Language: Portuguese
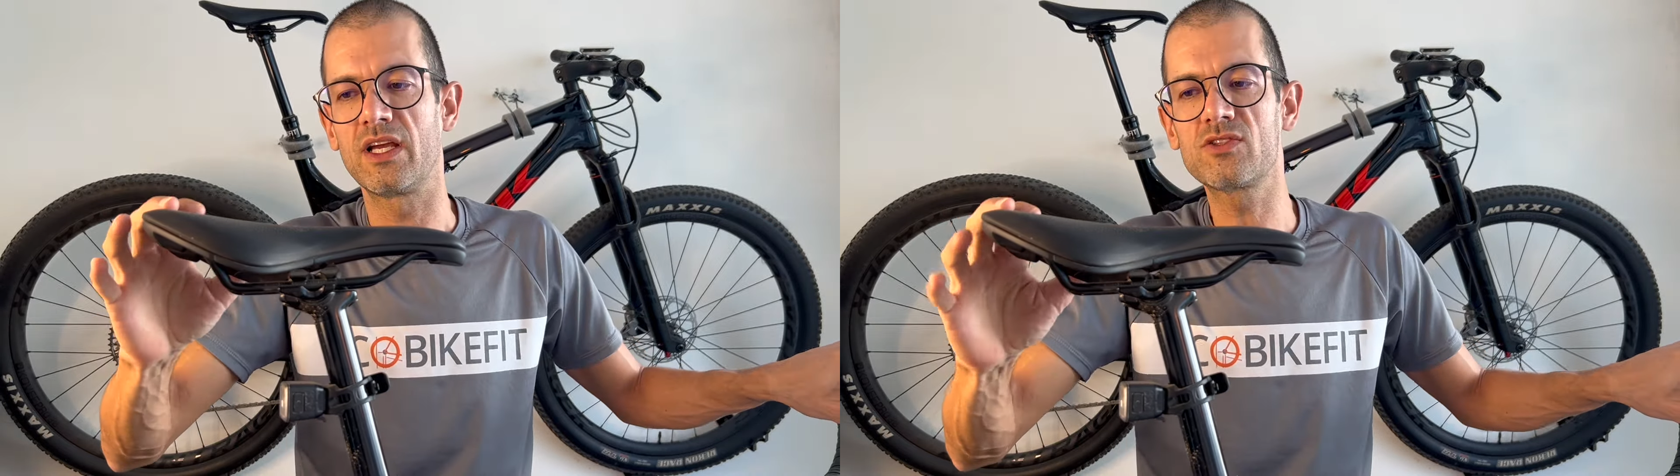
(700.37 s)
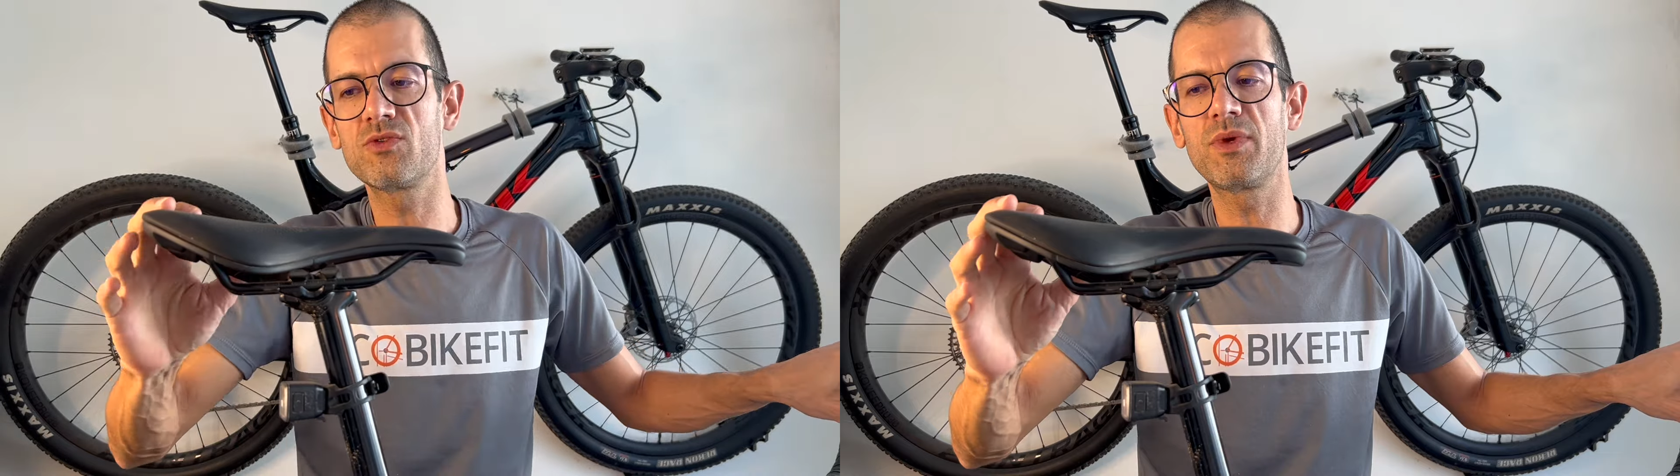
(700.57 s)

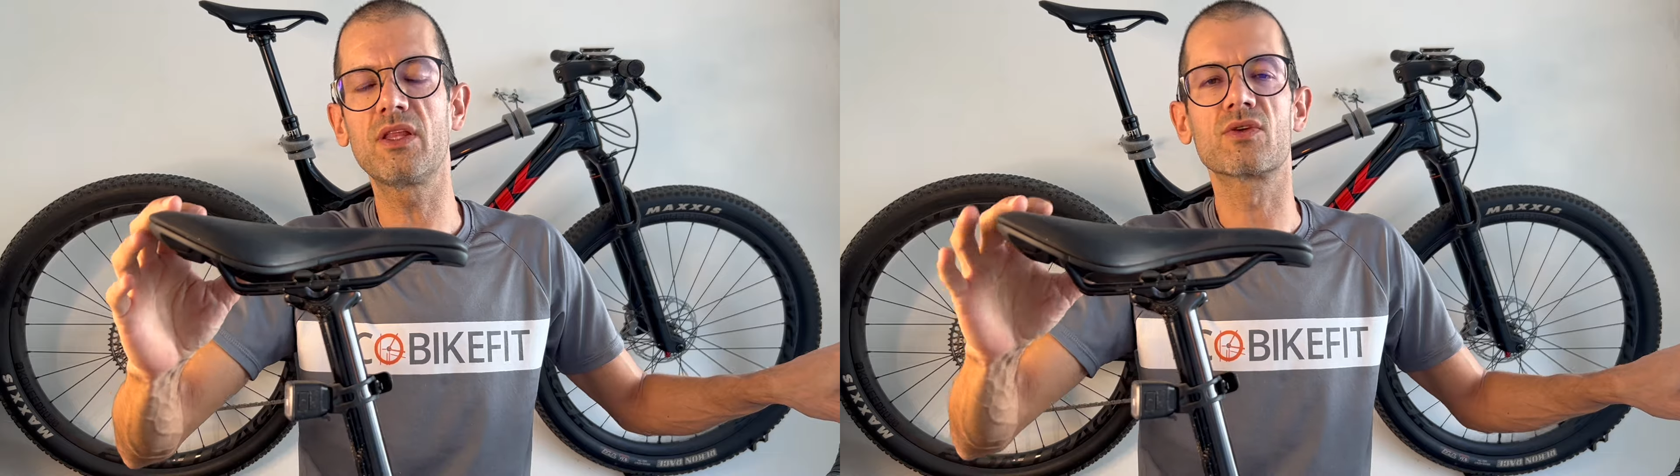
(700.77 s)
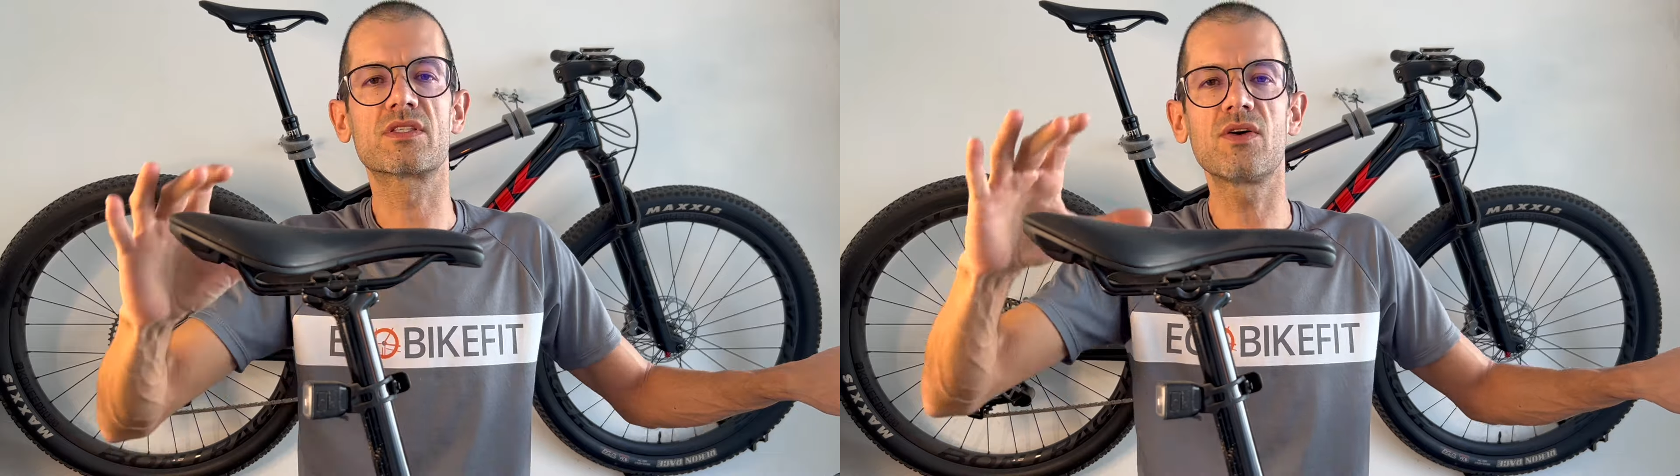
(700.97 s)

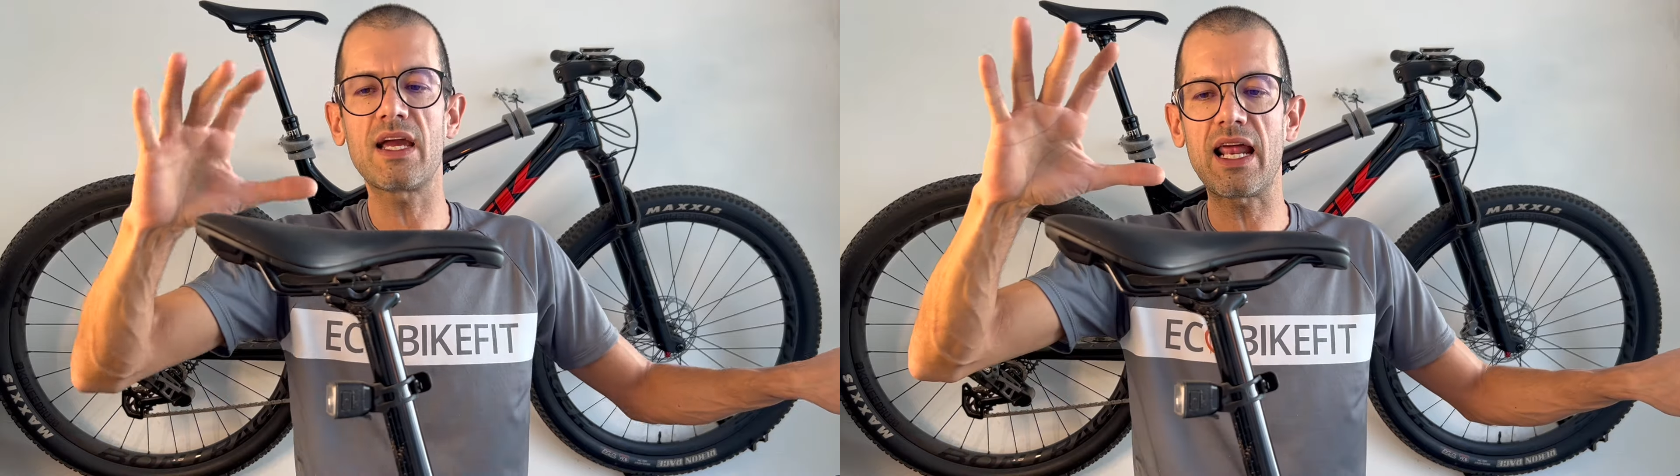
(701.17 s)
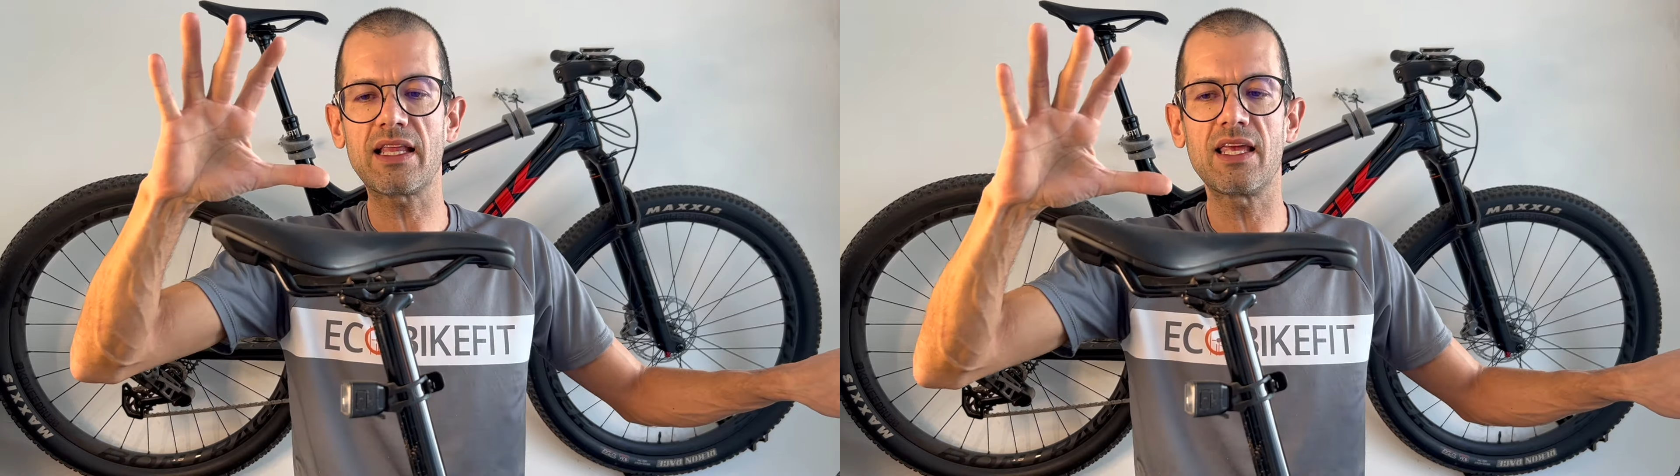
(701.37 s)
resumindo, são
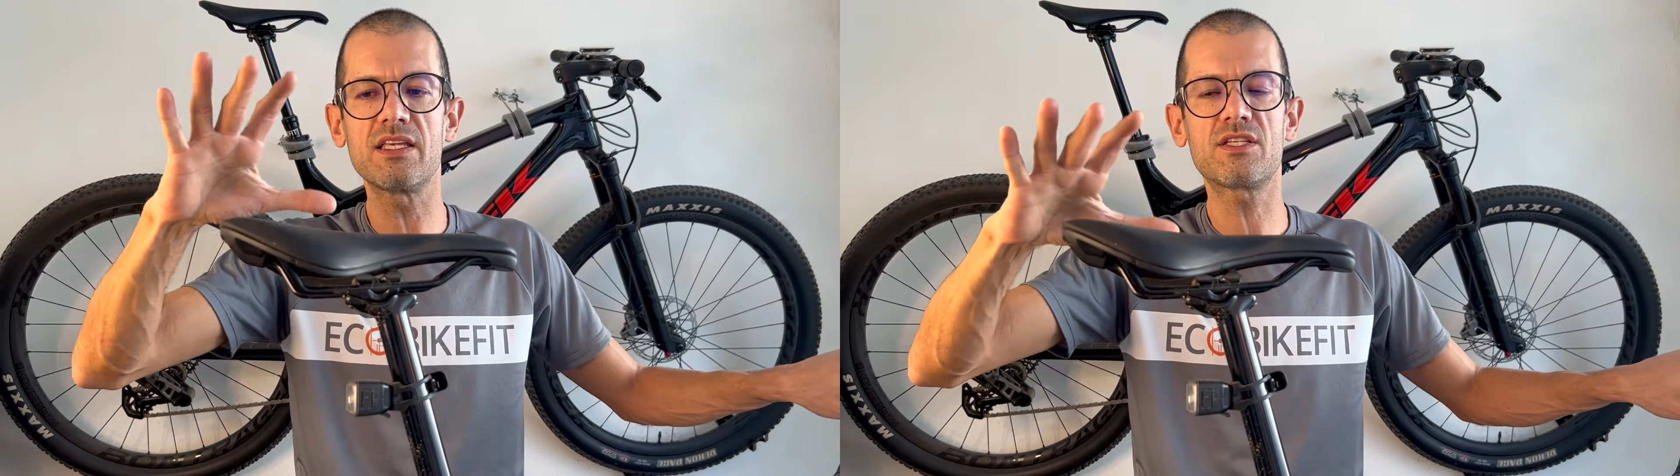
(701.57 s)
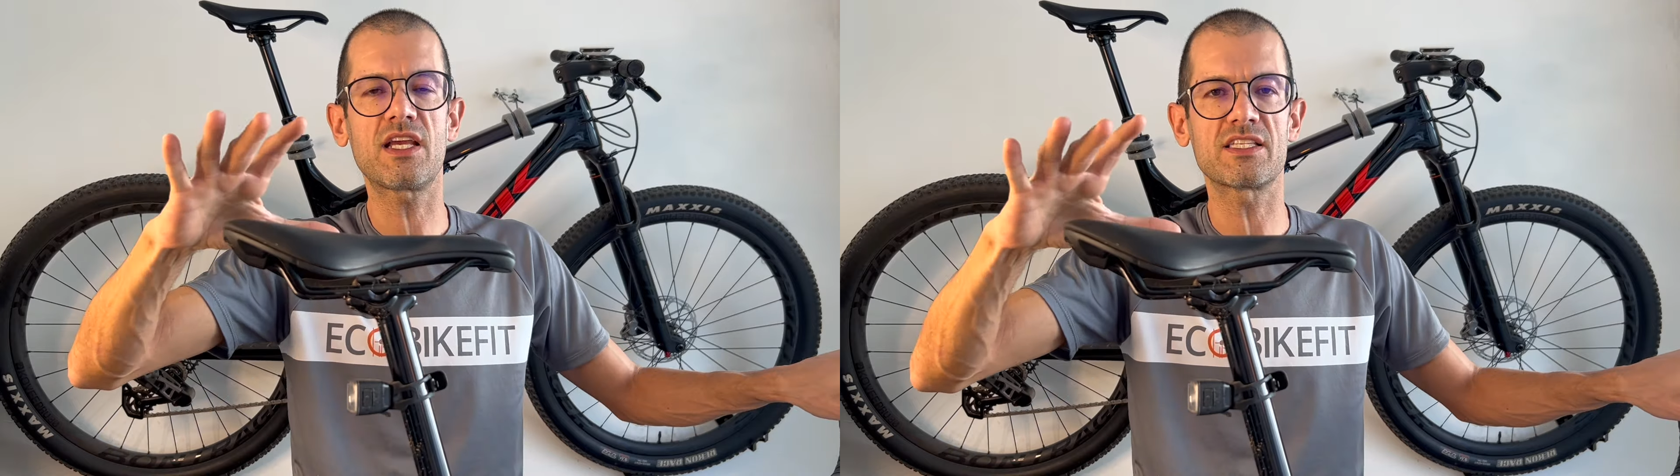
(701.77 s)

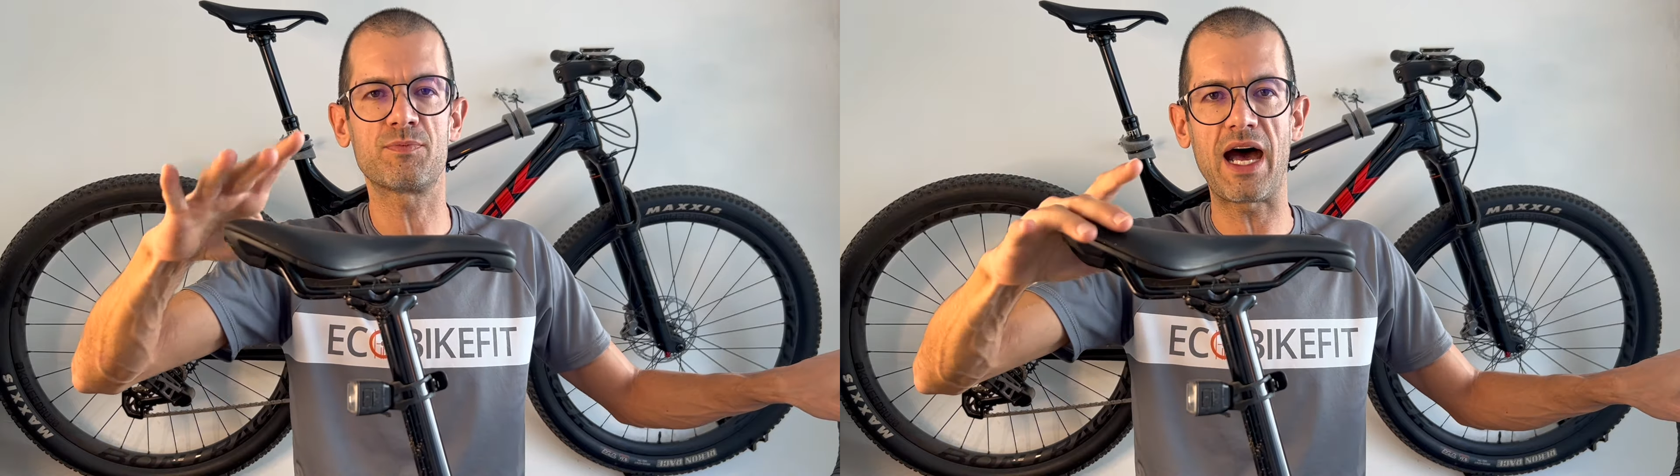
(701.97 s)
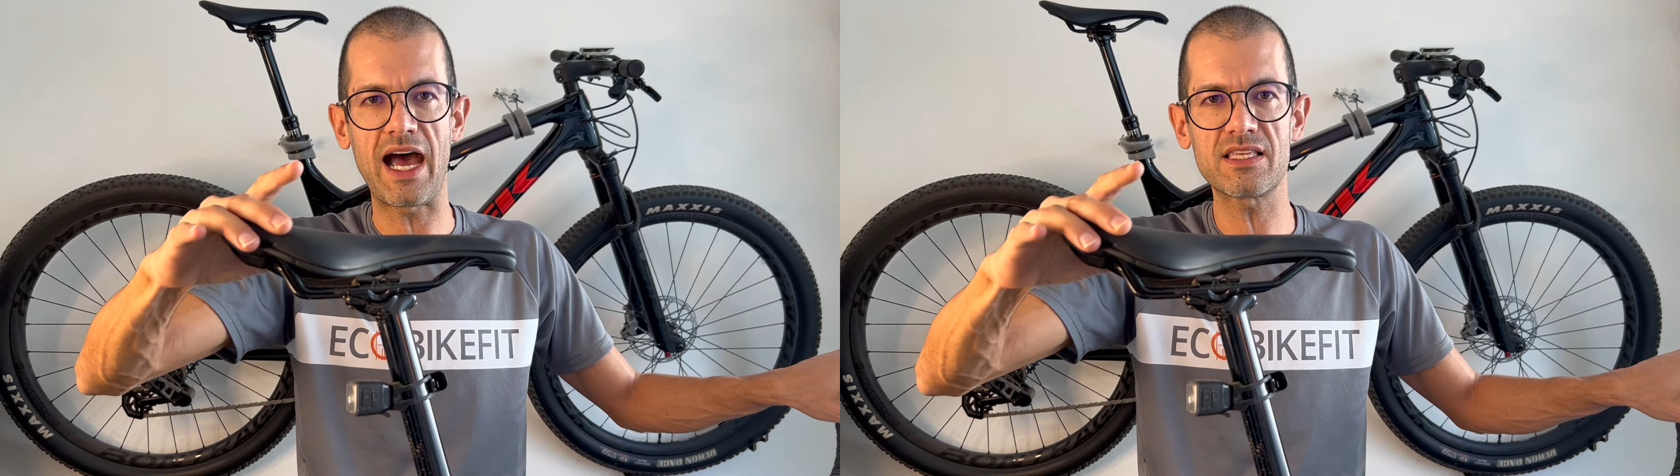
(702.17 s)
características
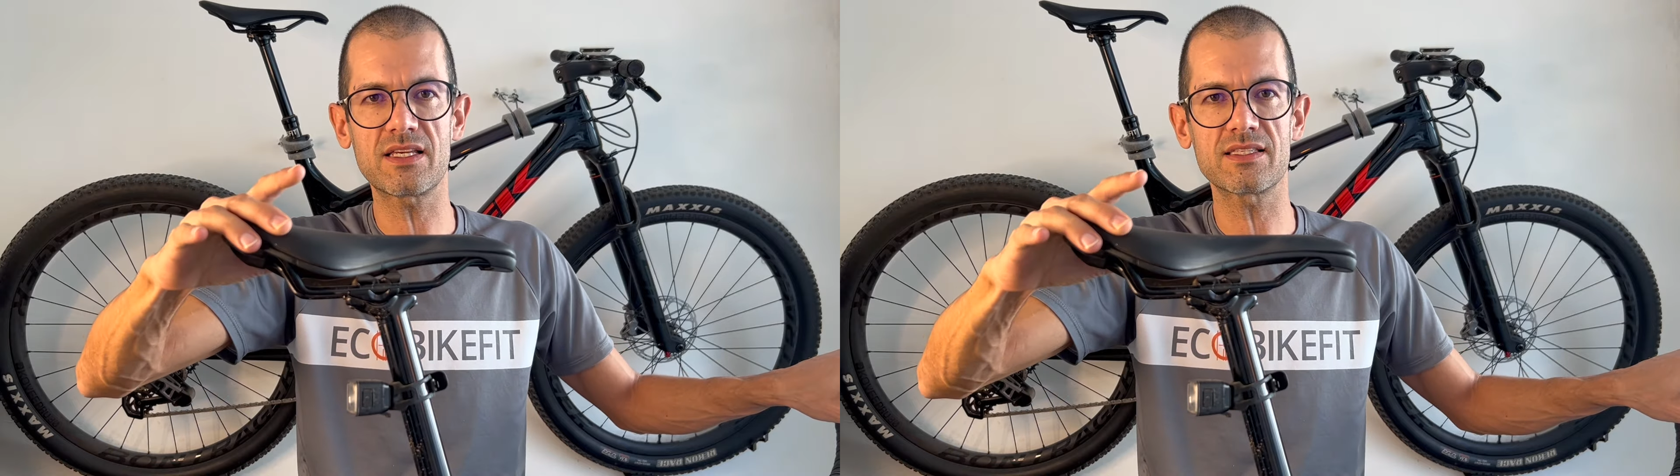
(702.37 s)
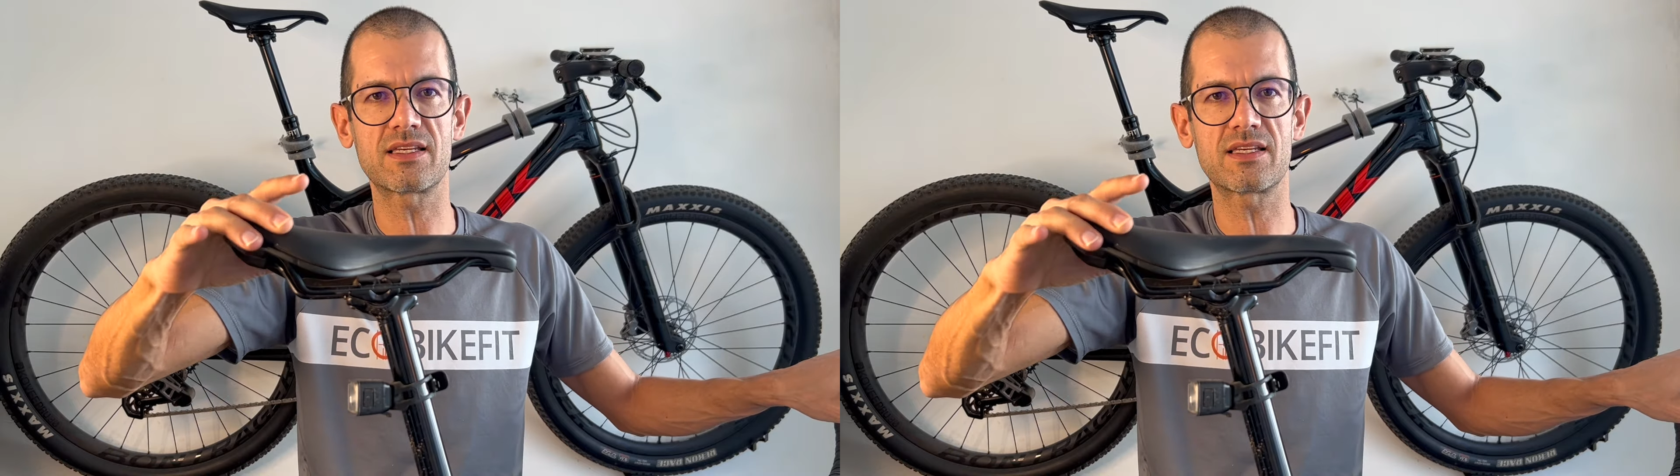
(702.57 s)
básicas